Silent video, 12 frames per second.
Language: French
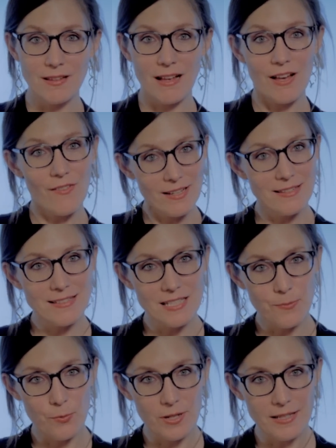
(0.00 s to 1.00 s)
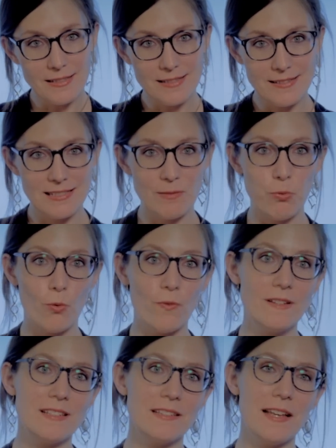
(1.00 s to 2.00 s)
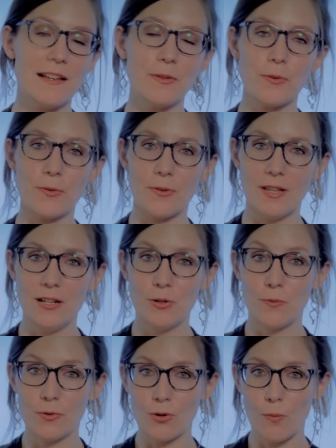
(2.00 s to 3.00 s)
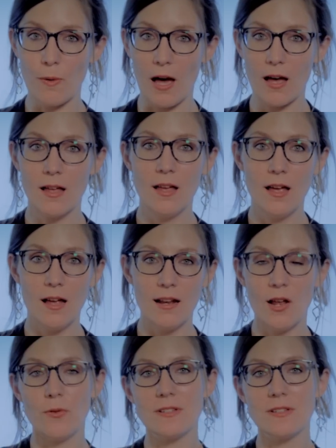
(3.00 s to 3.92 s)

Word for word: travail dissimulé s'il est prouvé que c'était intentionnel de votre part. Là